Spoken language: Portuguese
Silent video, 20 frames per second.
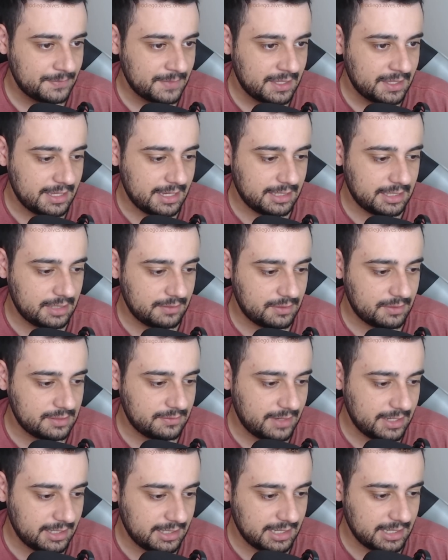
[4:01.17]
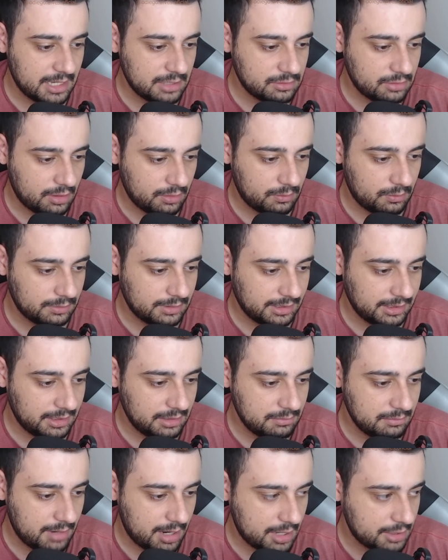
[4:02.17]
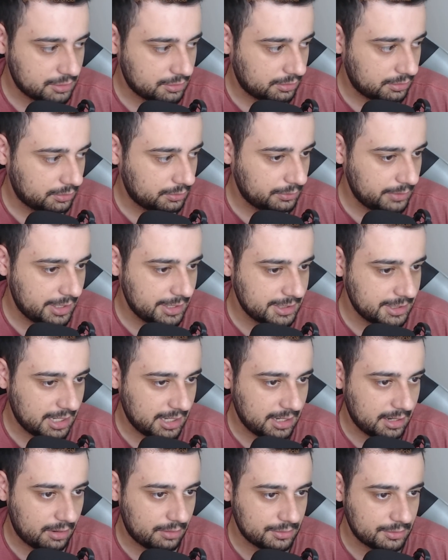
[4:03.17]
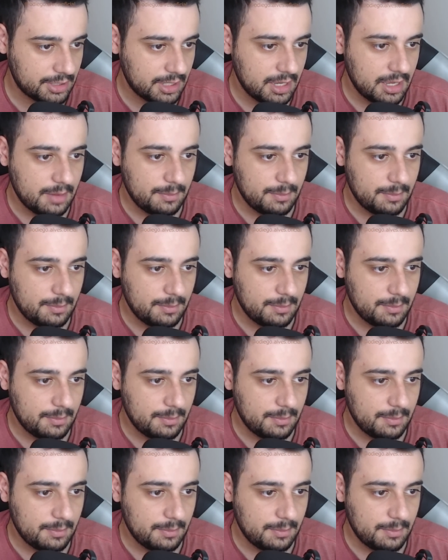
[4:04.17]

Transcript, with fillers: e aqui você vai criar sua conta aqui embaixo, ó, em Create Account.